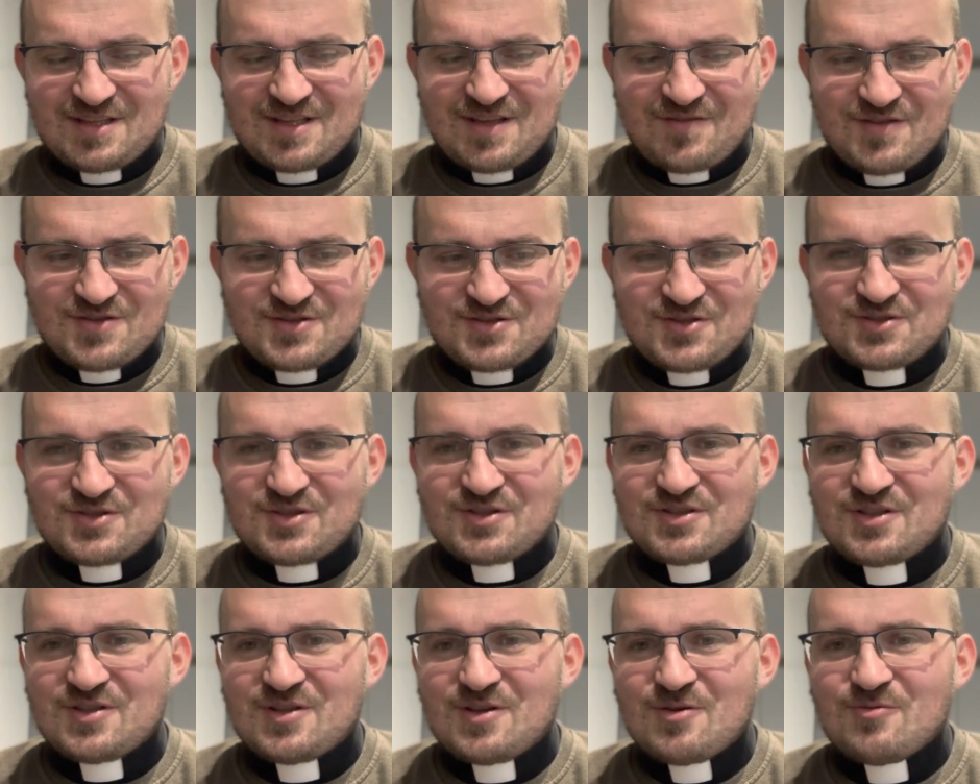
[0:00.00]
nawet coś ci
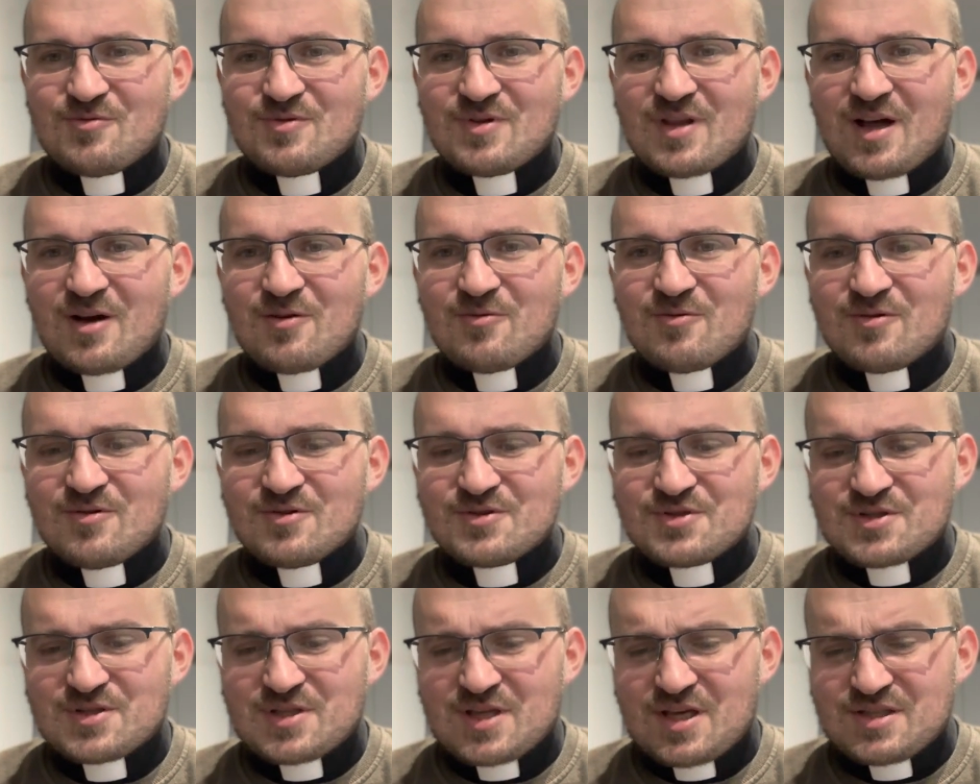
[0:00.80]
się nie udało,
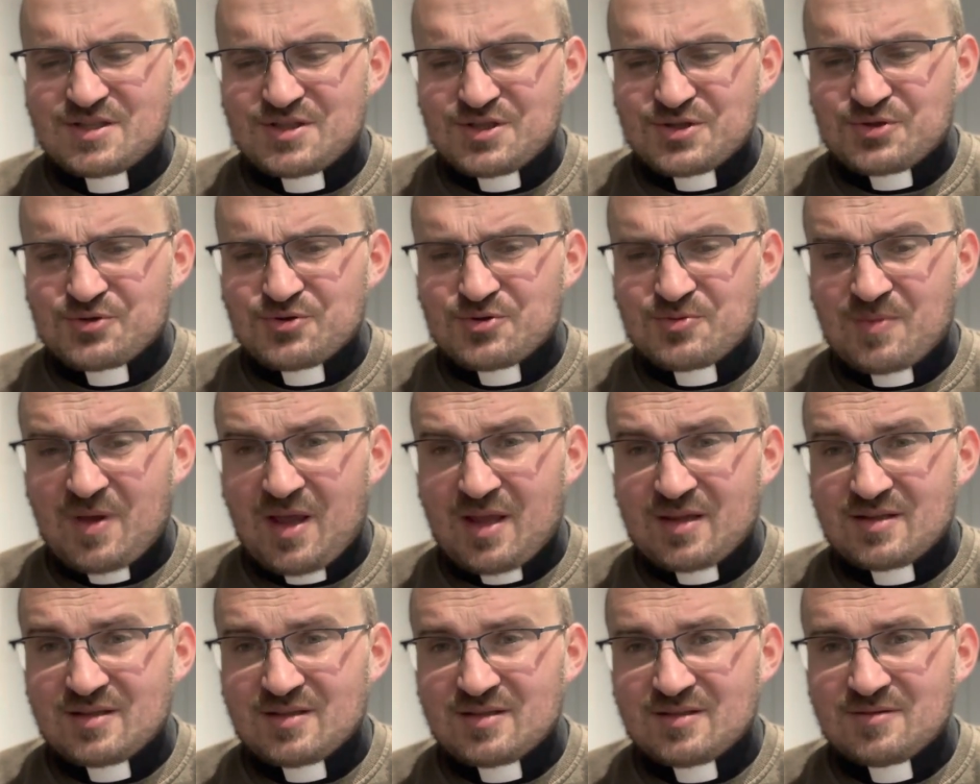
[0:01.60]
zostajesz
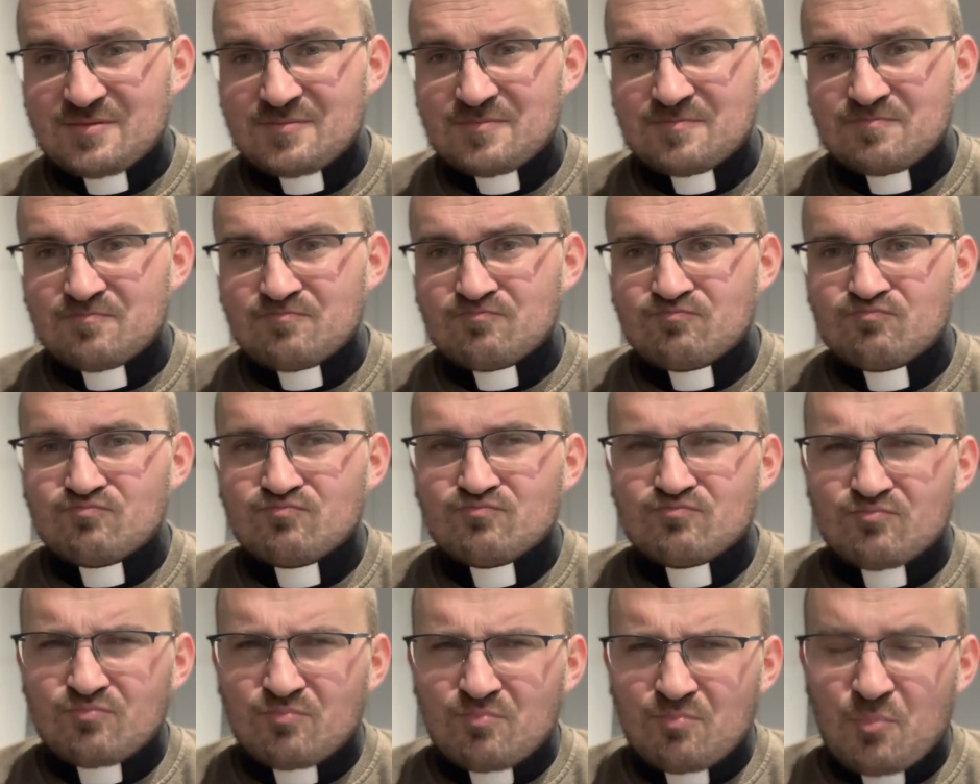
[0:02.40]
niezrozumiany,
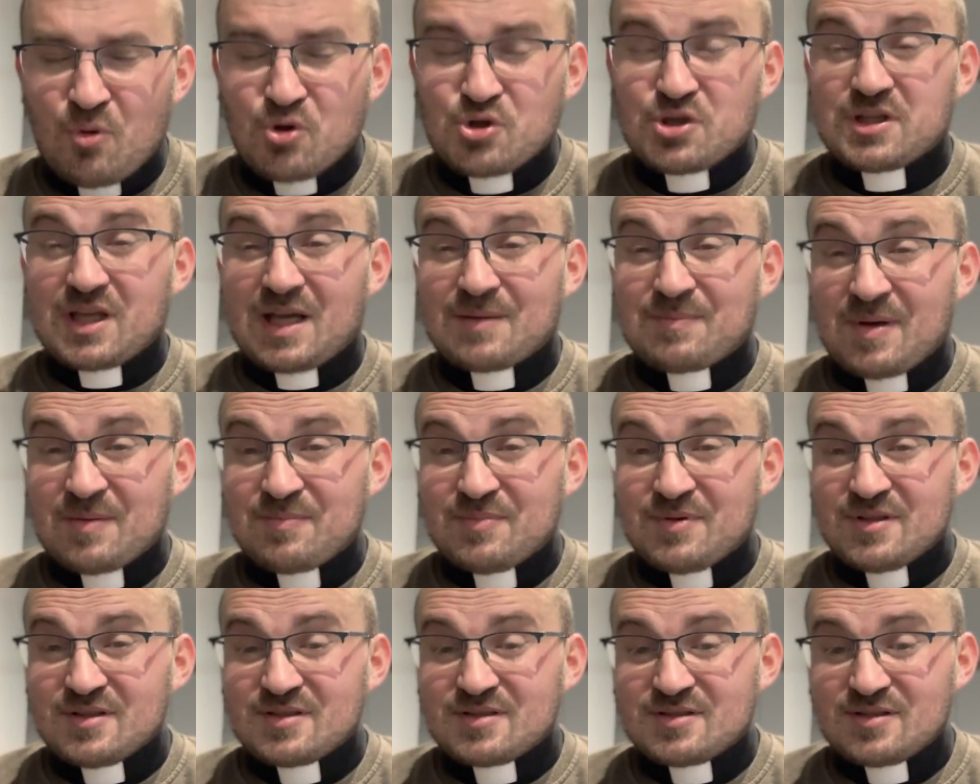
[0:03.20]
może tak ma
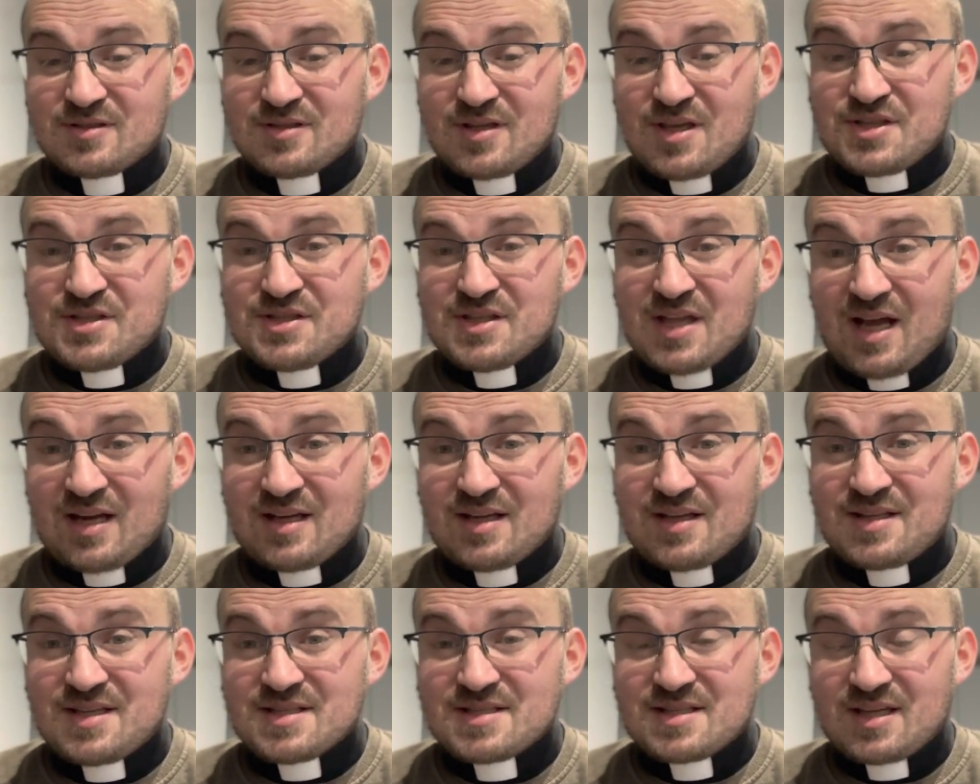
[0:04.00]
być, idź
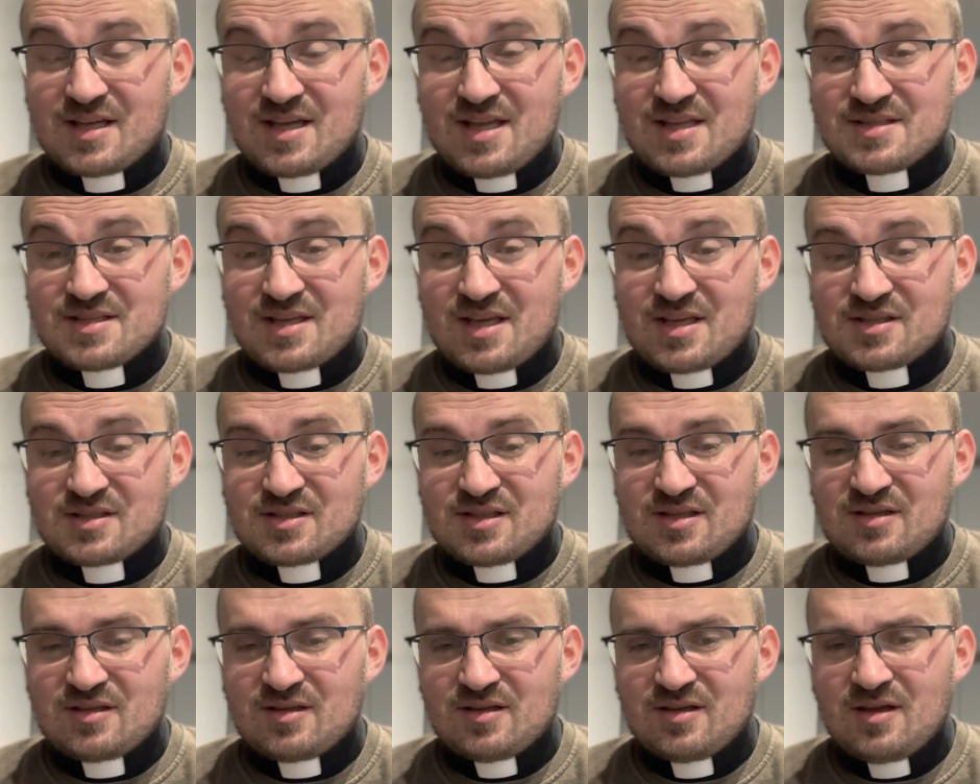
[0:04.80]
dalej, nie zniechęcaj
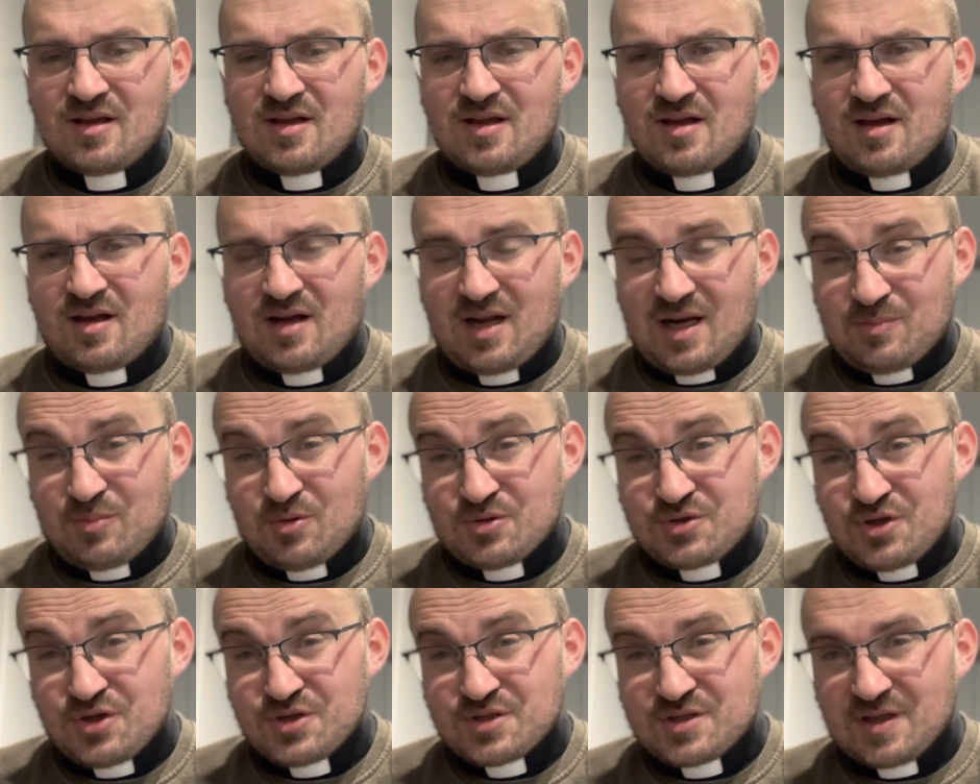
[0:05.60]
się, albo
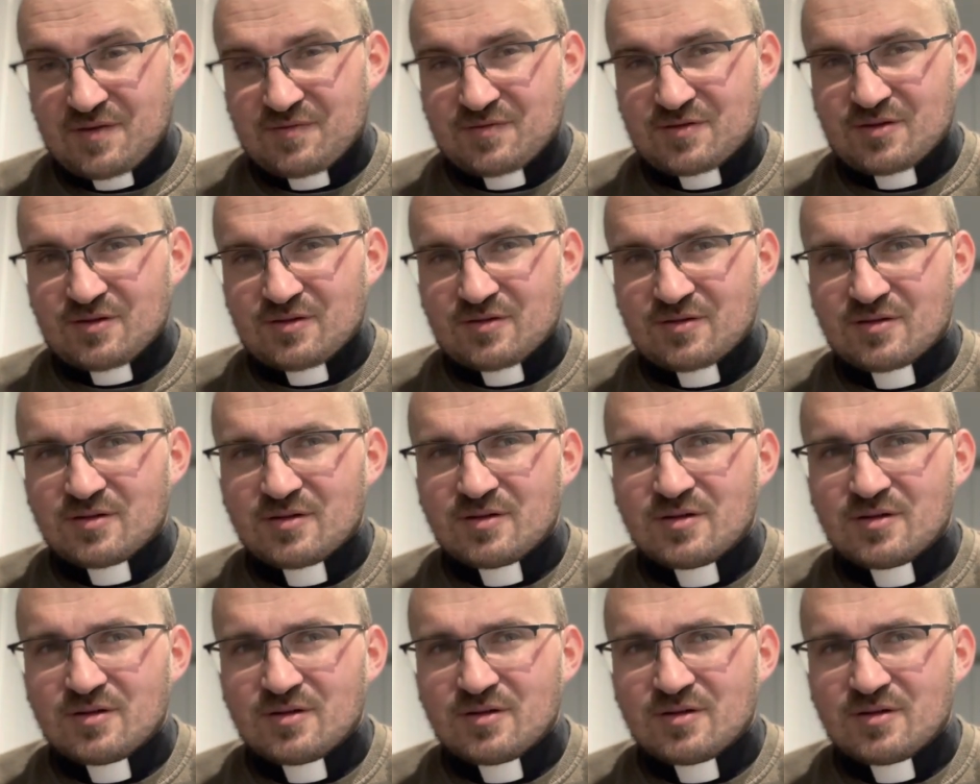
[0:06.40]
zostaw to.